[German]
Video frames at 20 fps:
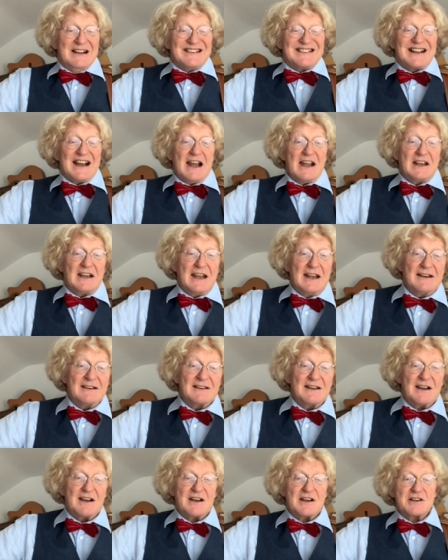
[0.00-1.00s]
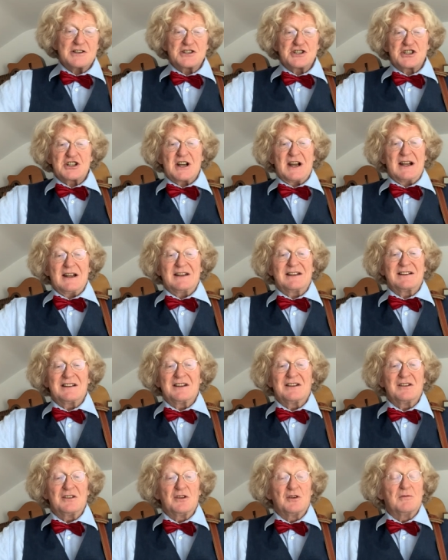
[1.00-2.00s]
Drei Kinder
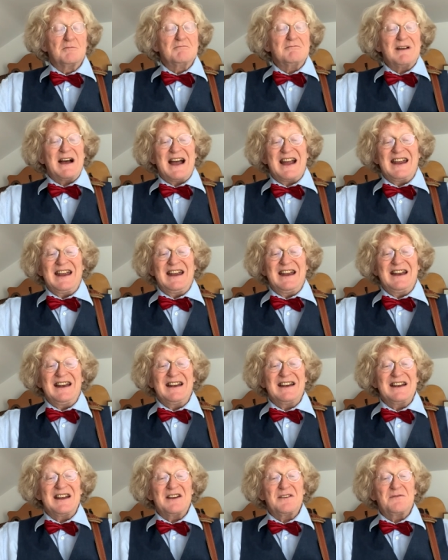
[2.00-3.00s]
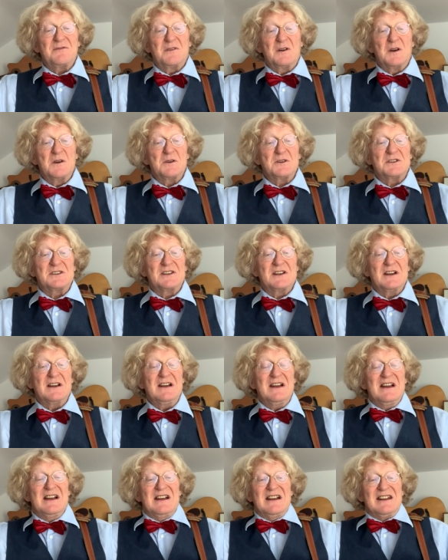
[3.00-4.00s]
streiten um eine Flöte,
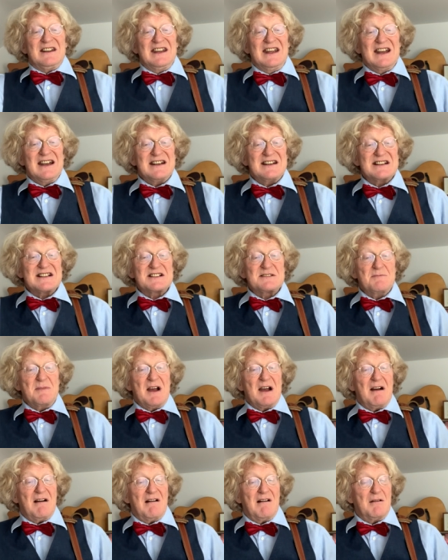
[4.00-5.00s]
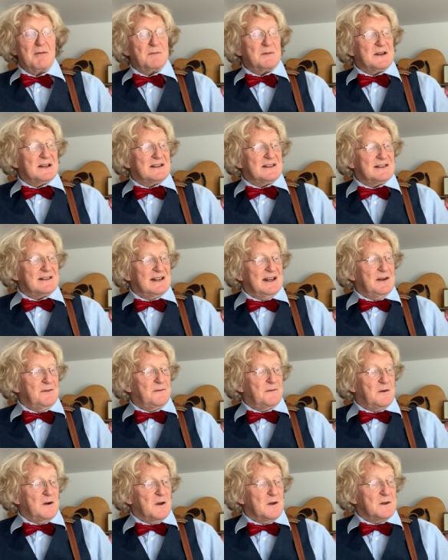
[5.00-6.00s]
jedes behauptet, die
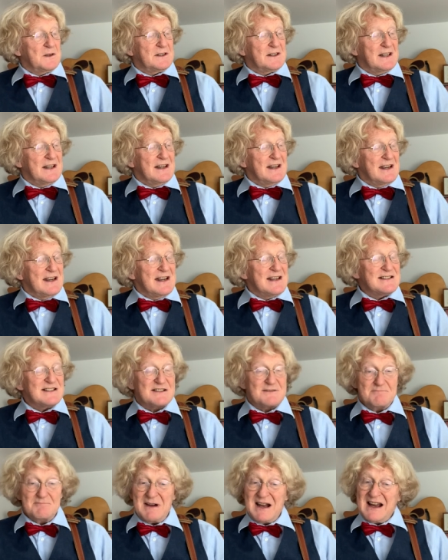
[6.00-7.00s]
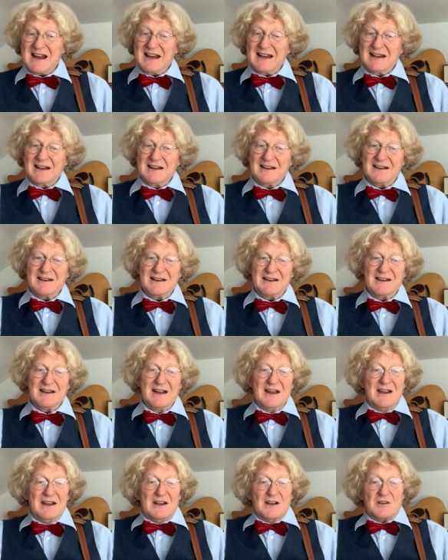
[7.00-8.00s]
Flöte ist mein.
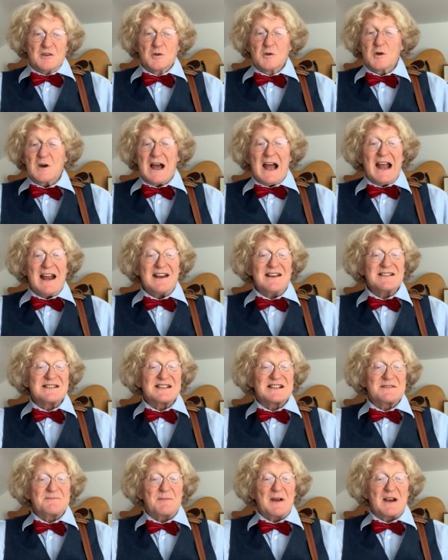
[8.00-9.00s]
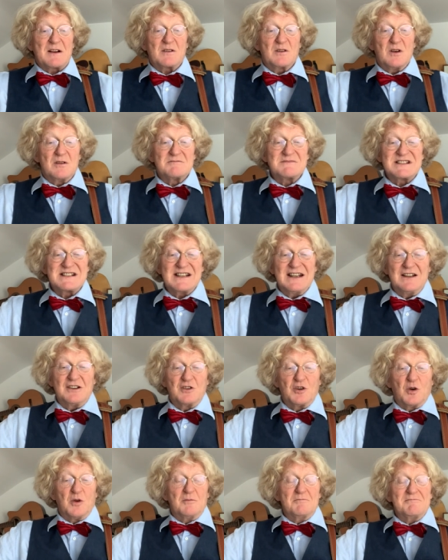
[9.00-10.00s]
Nur eins bekommt sie,
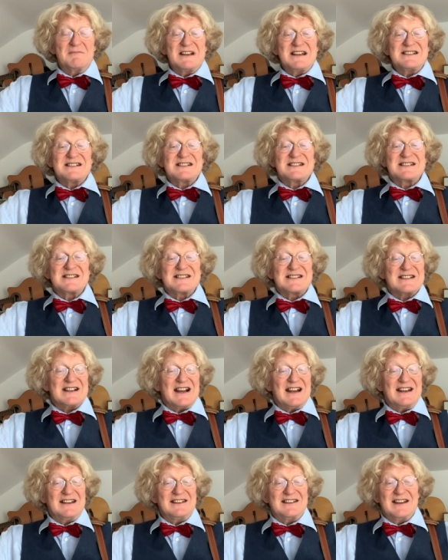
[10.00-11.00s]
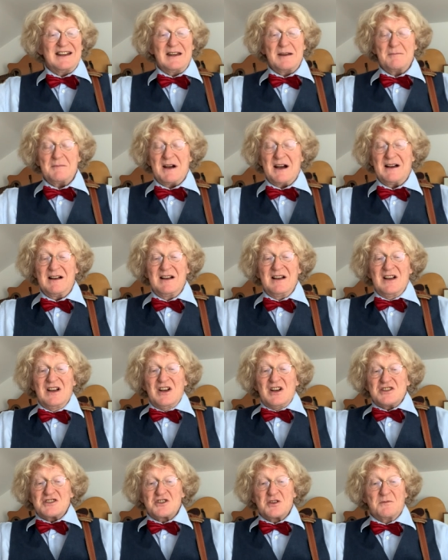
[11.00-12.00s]
drum ist sein Thema
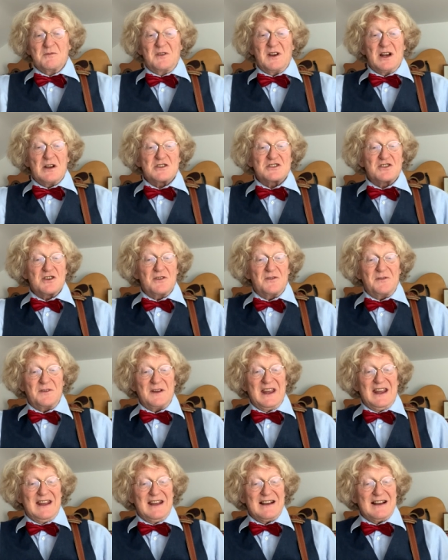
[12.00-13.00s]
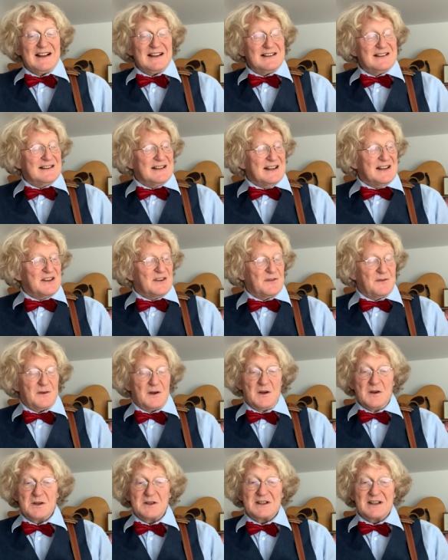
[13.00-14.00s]
zum Philosophieren das
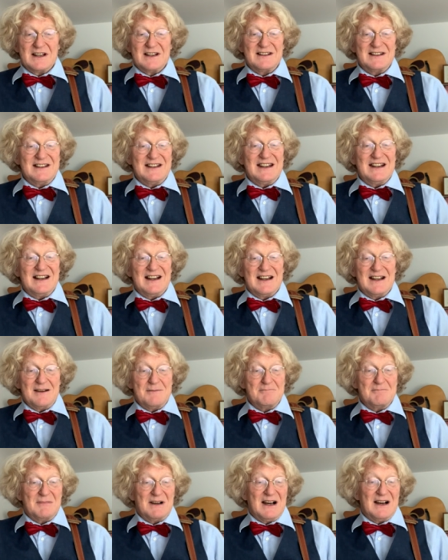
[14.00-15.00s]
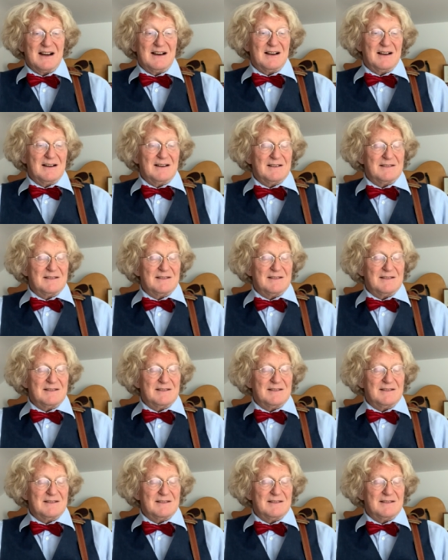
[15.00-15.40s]
Flötendilemma.